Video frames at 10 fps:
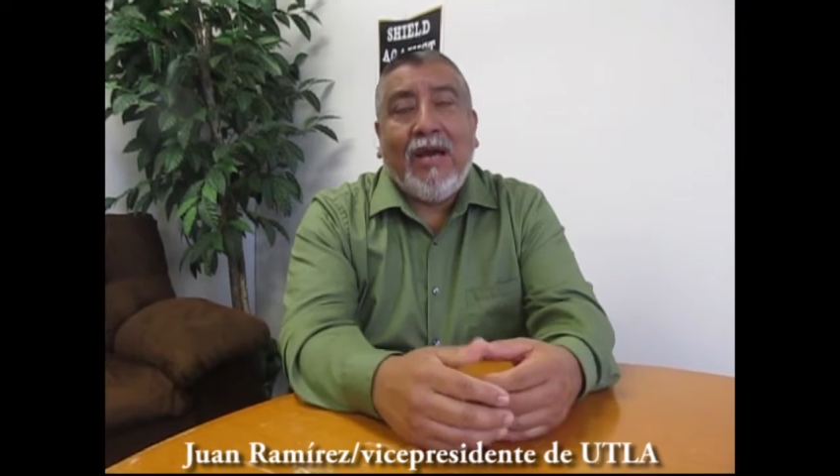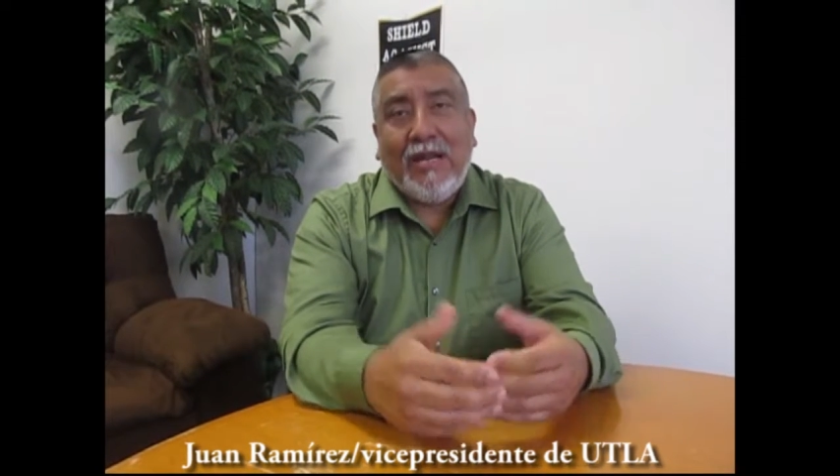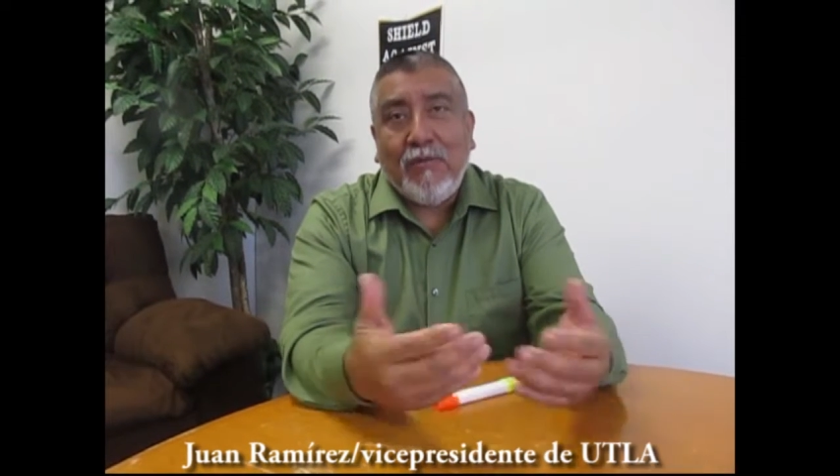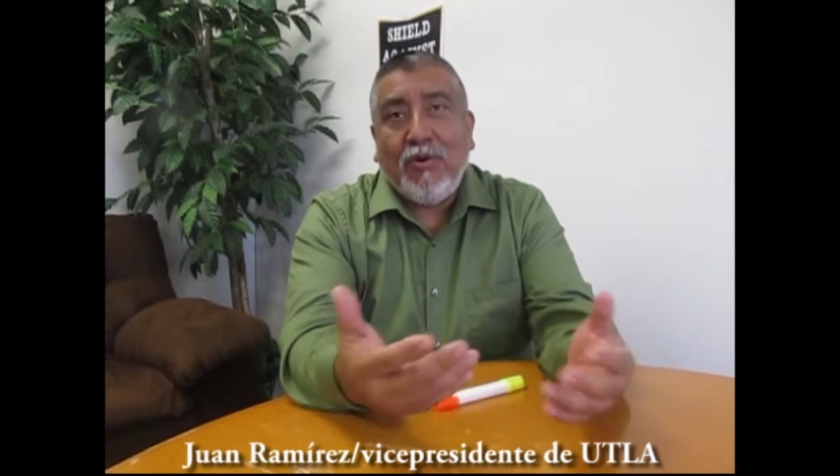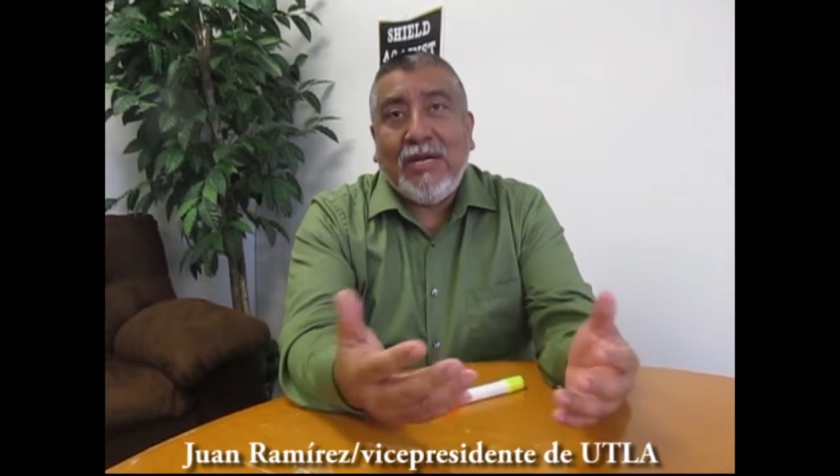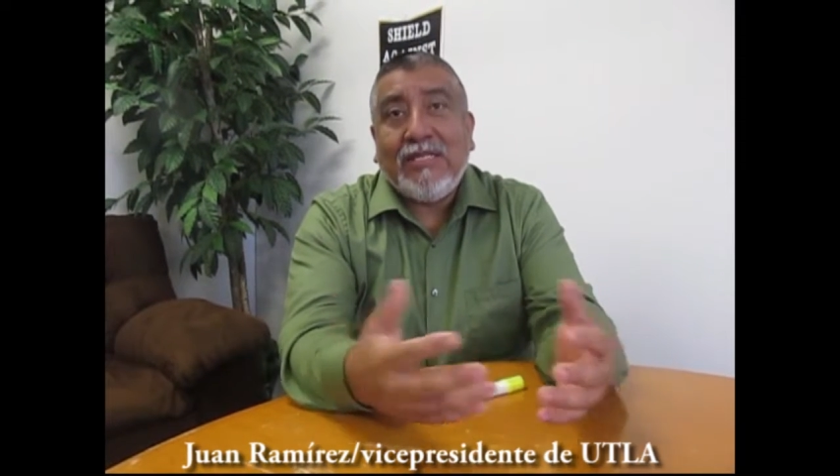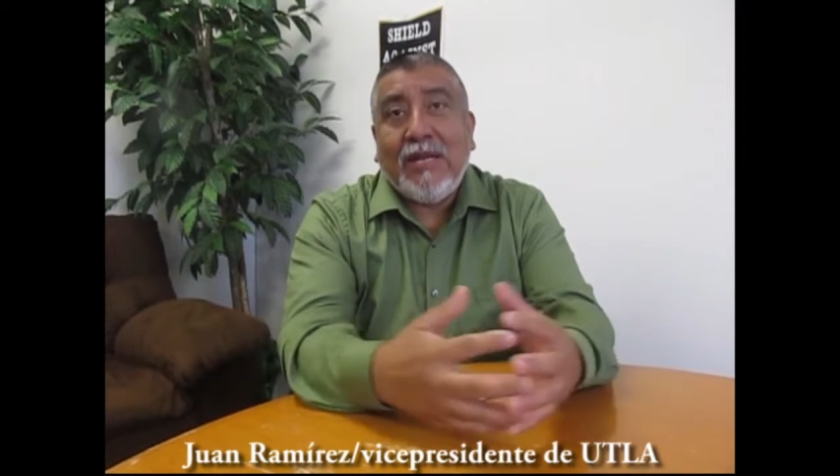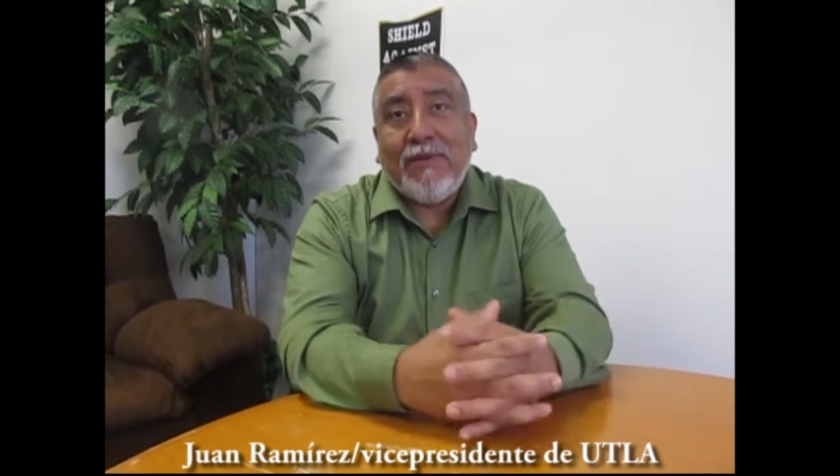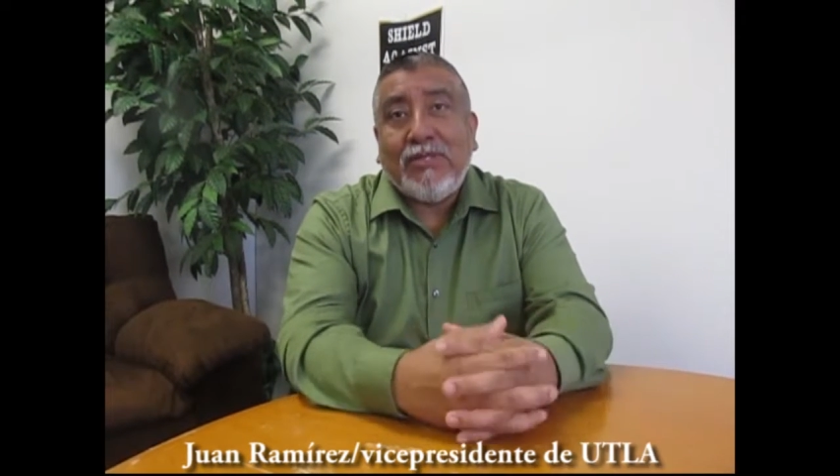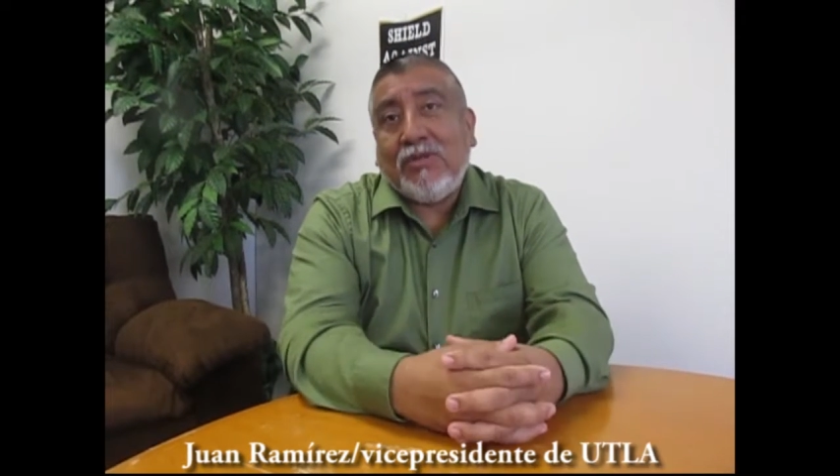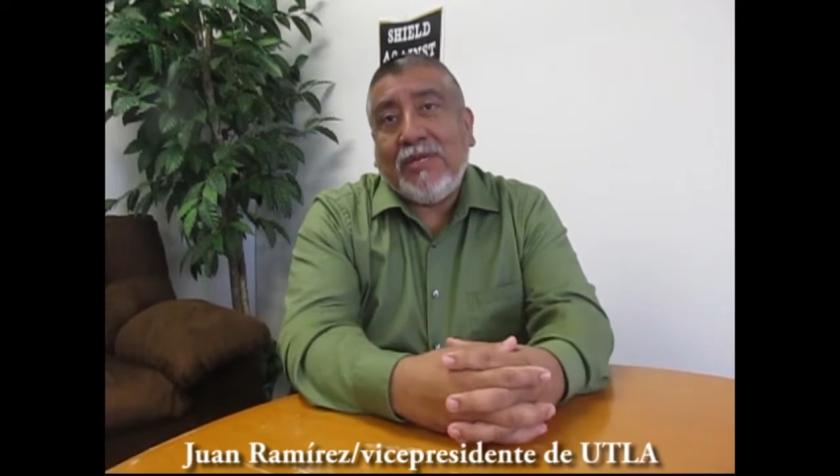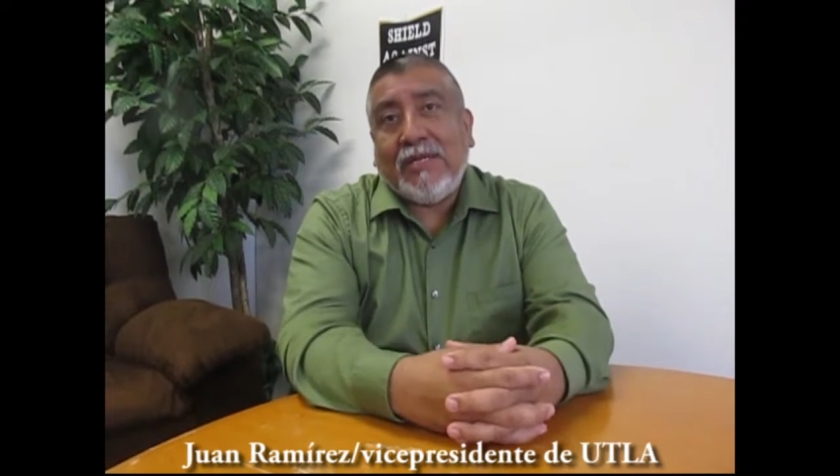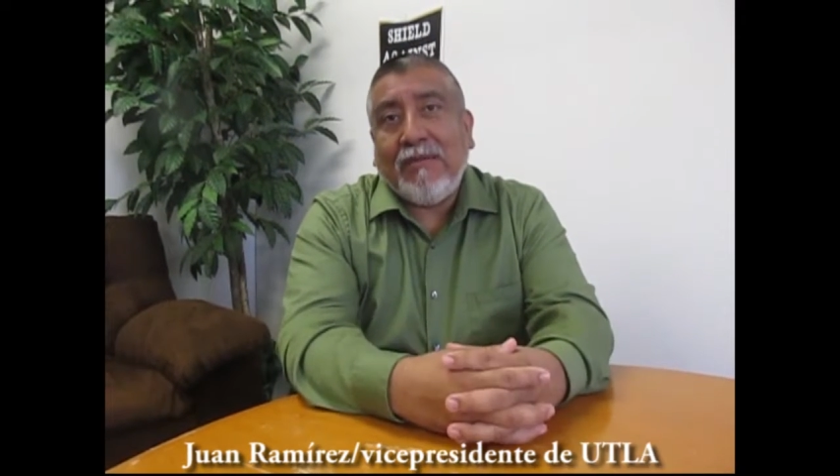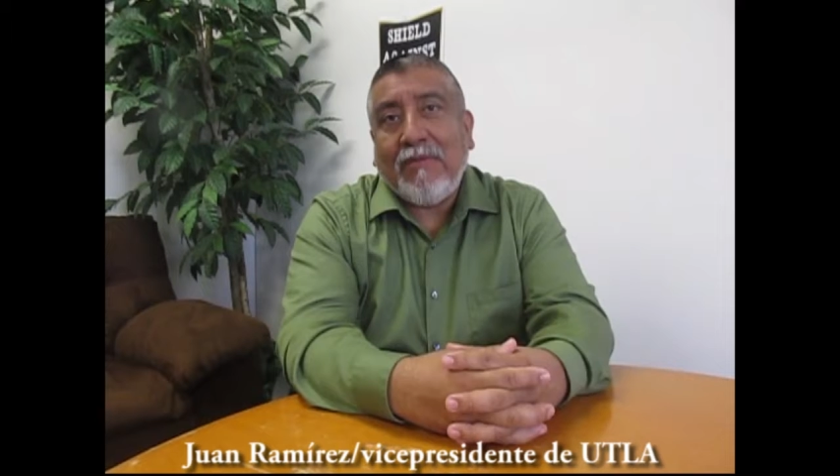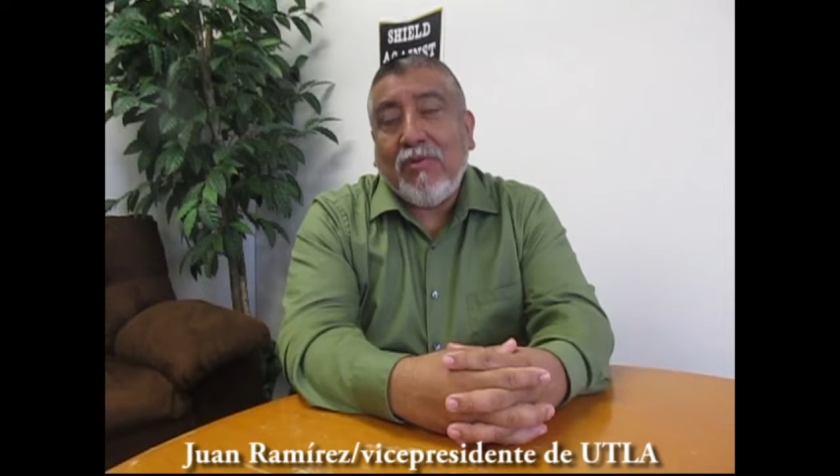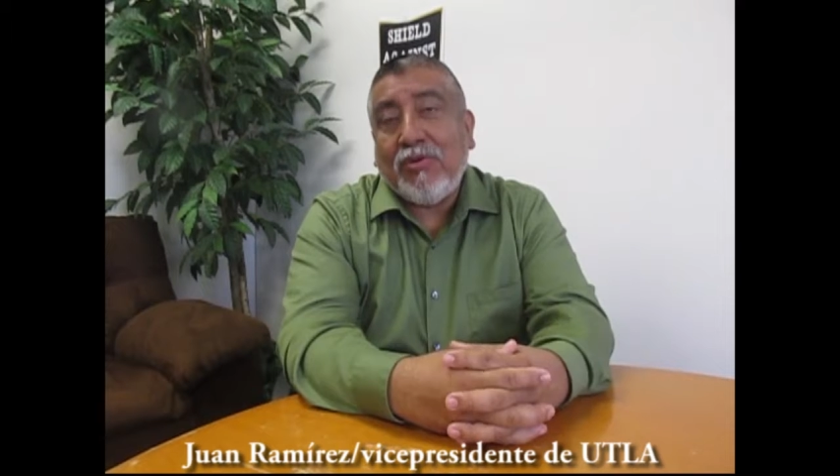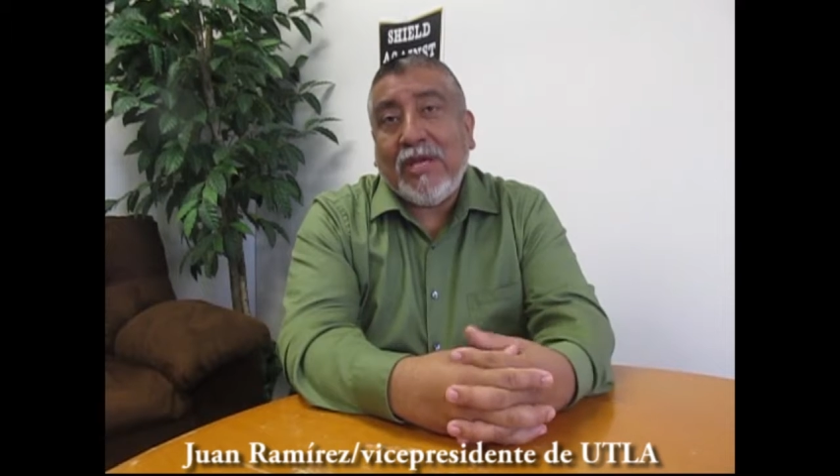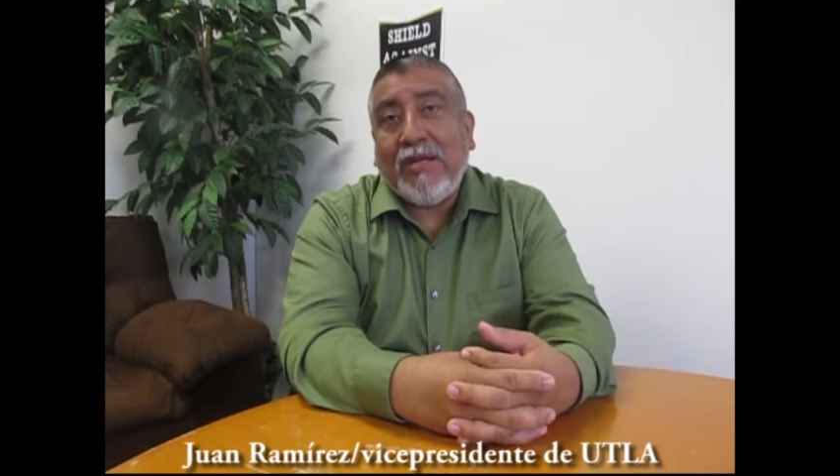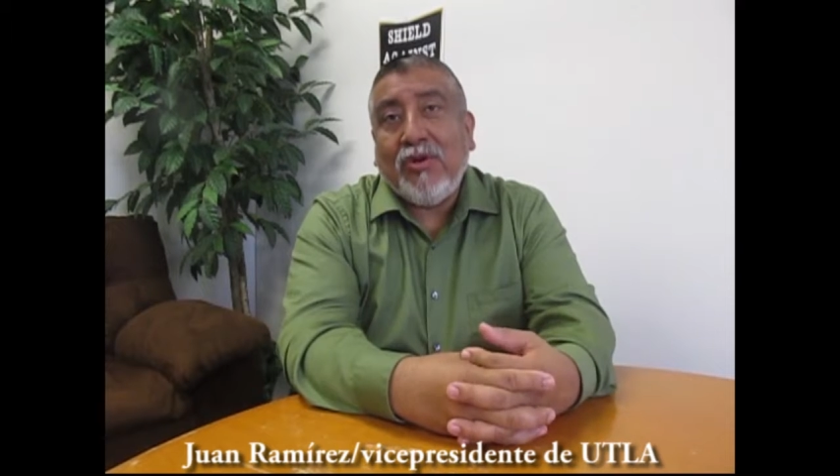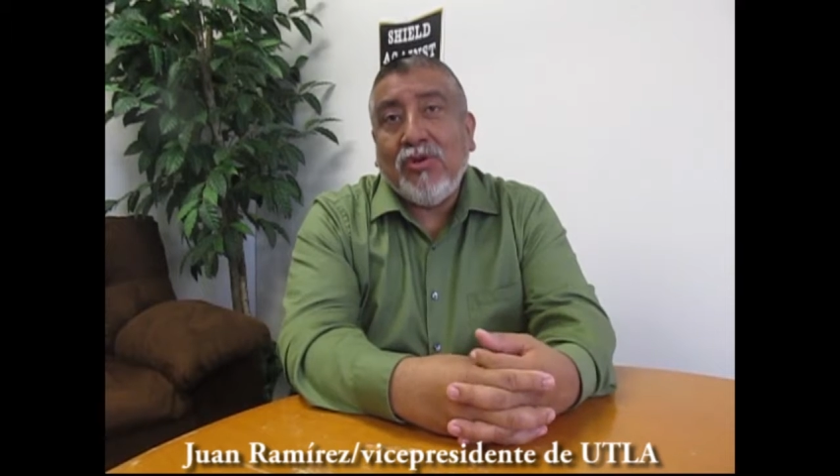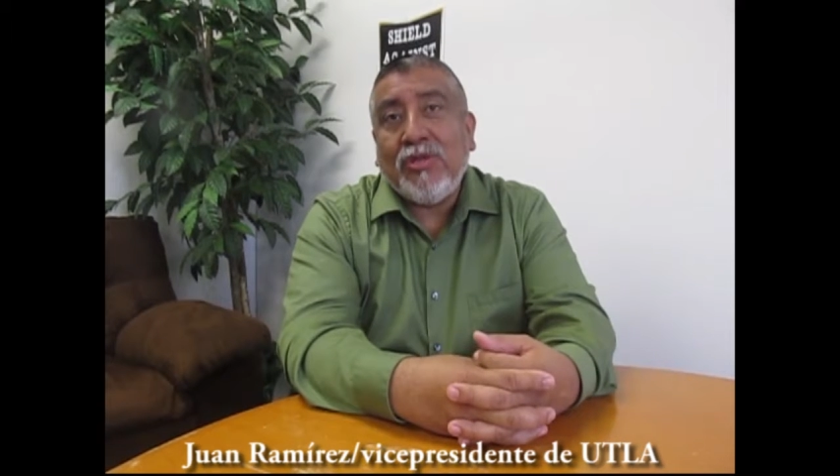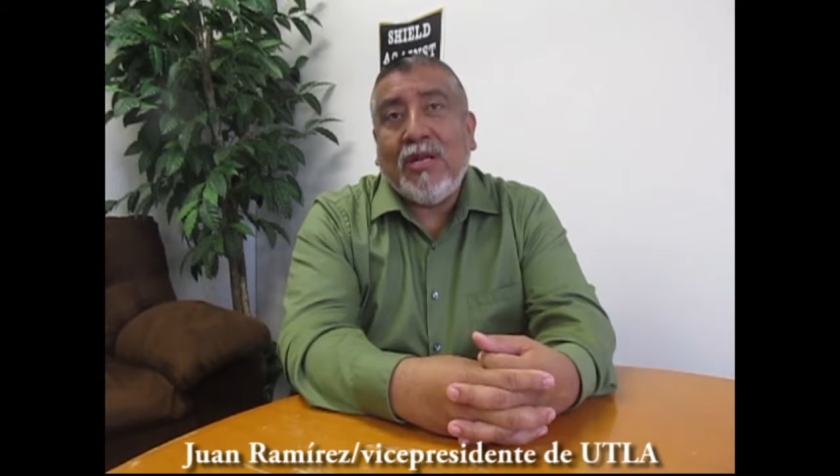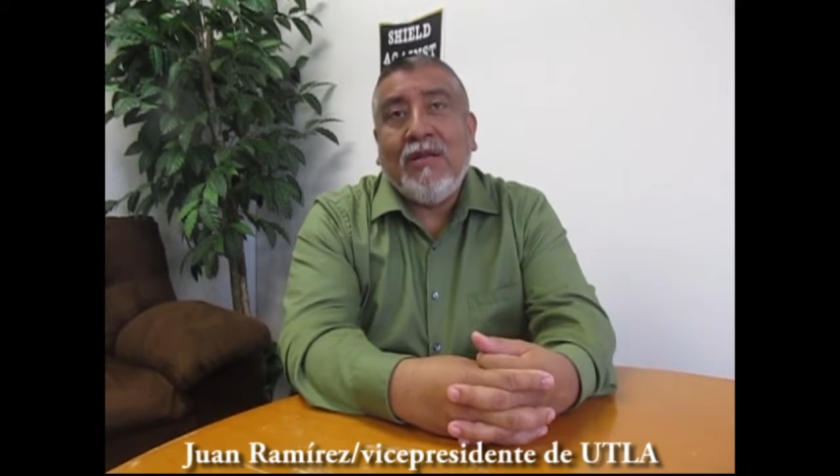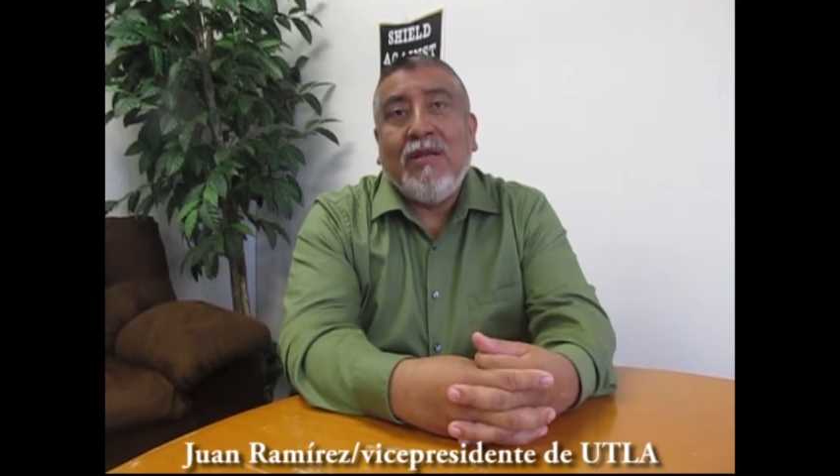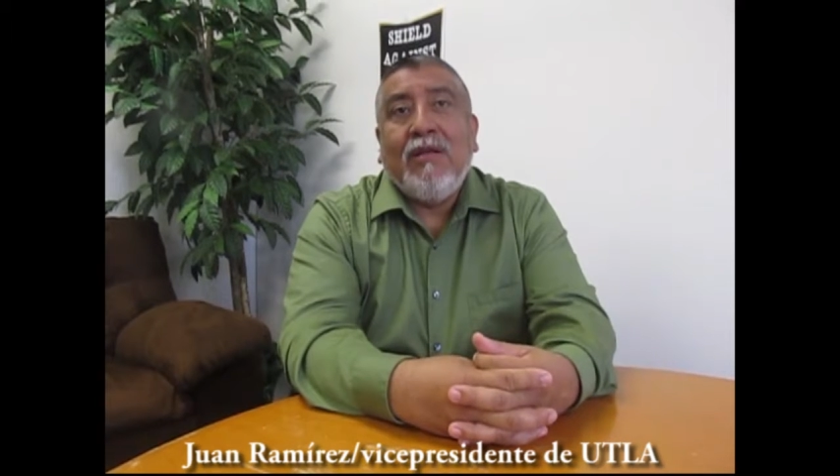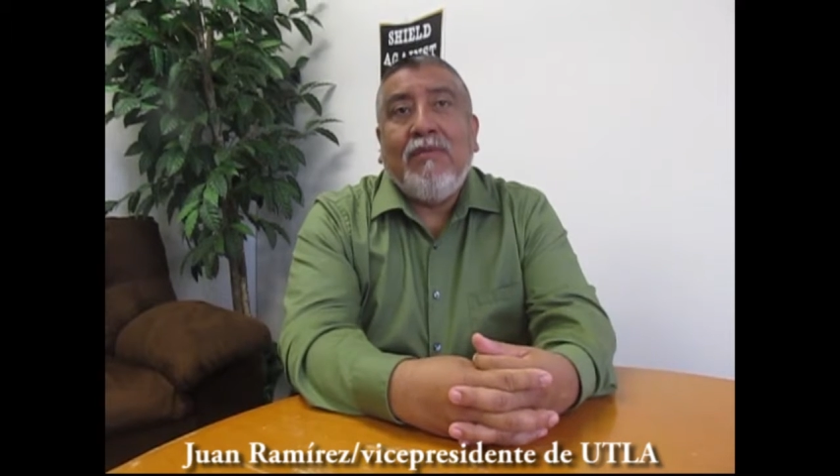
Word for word: a lo mejor es la persona que va a votar en contra,